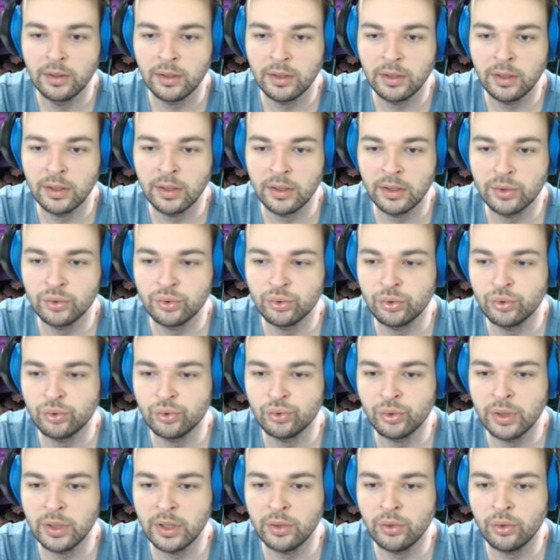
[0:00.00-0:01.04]
Ee, şunu
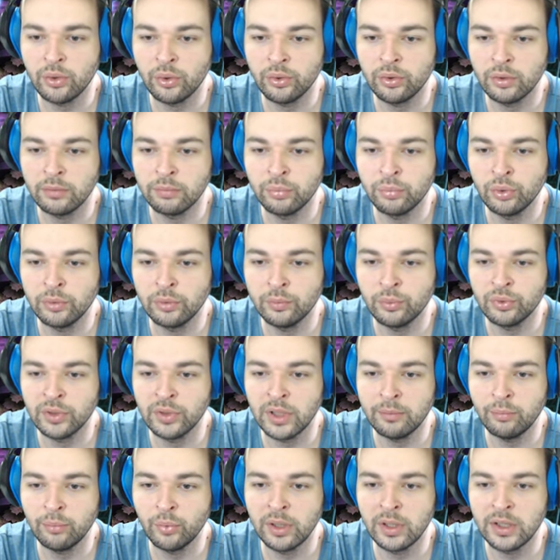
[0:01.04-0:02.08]
şuraya koyduk. Bunu
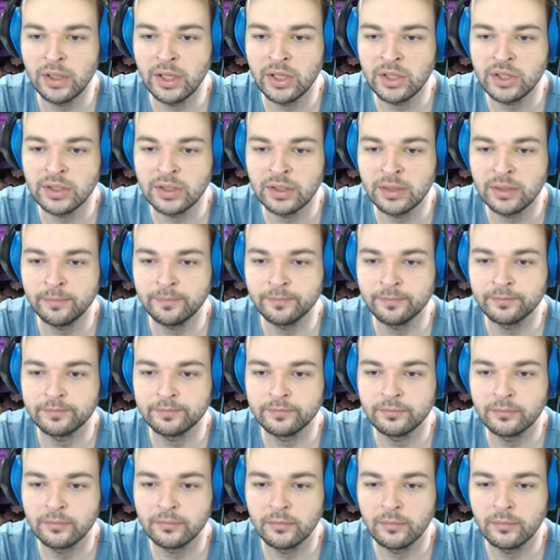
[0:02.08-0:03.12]
buradan böyle değiştirdim.
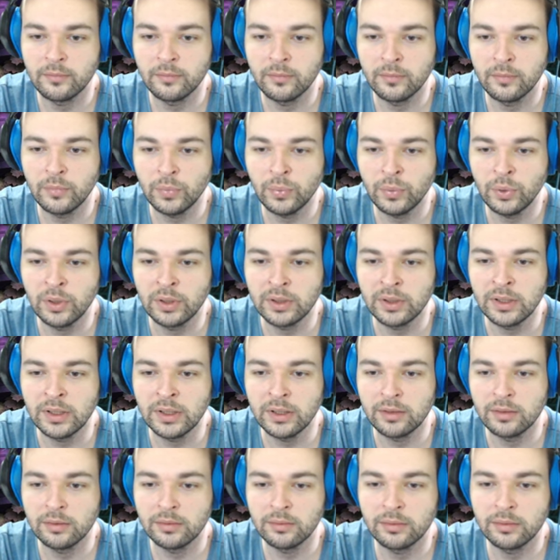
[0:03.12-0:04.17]

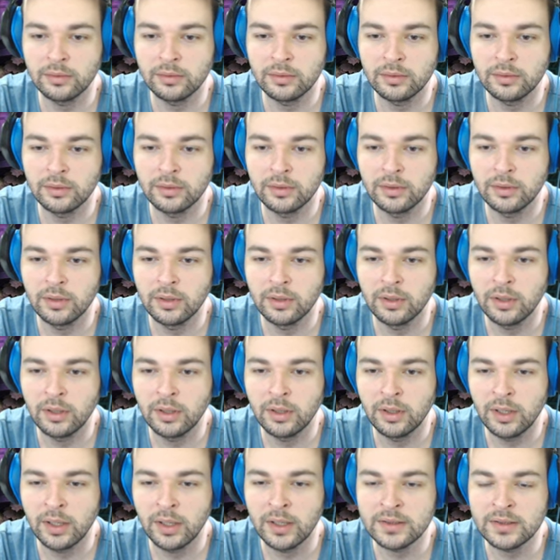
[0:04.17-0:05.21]
Böylelikle
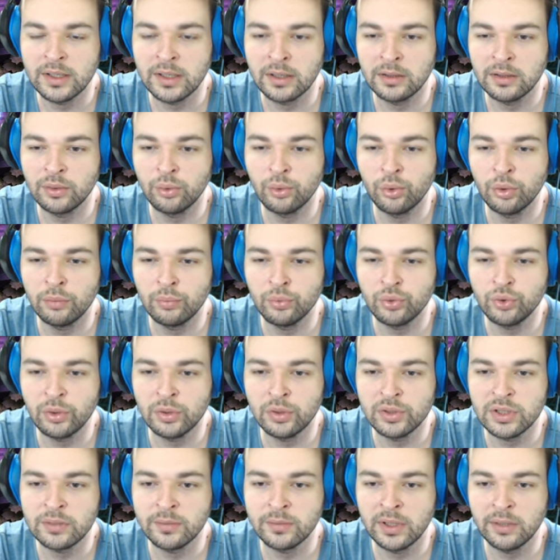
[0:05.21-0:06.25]
hasarda korumuş
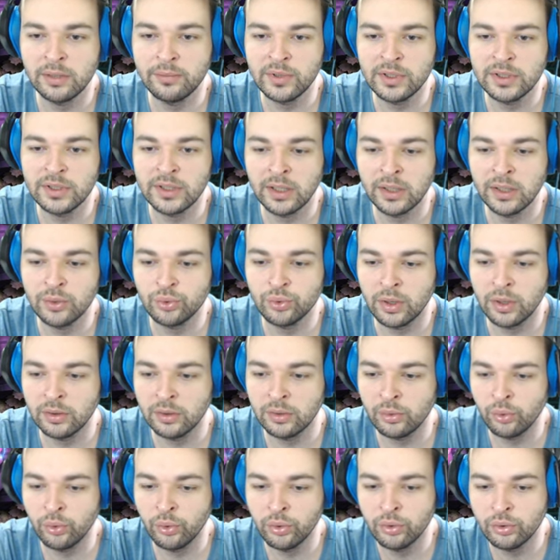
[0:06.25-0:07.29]
olacağız. Bana bir tane şu
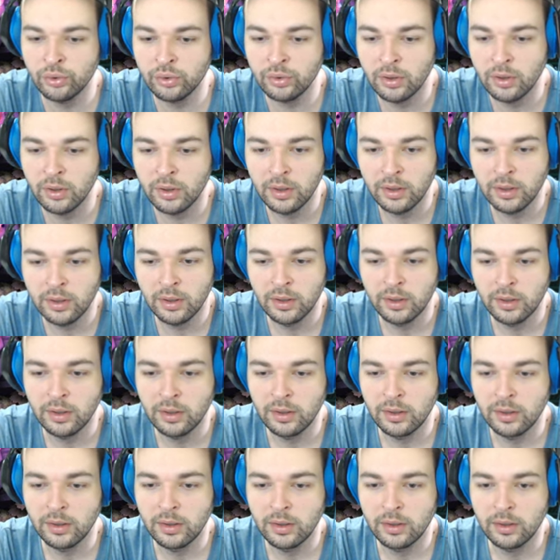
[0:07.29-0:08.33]
anda oyunun
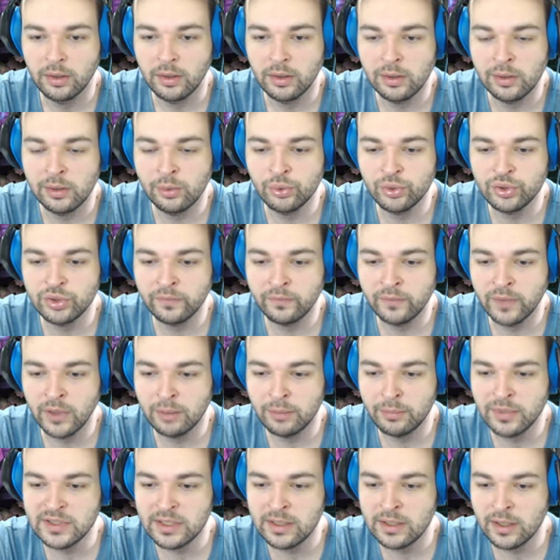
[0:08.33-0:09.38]
Lucian
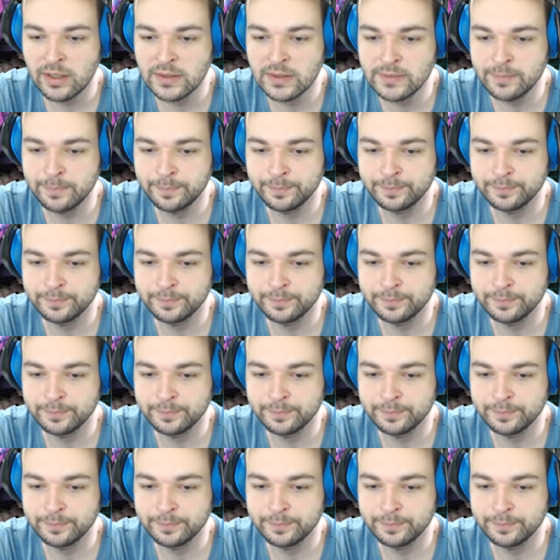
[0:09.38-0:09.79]
vermesi lazım.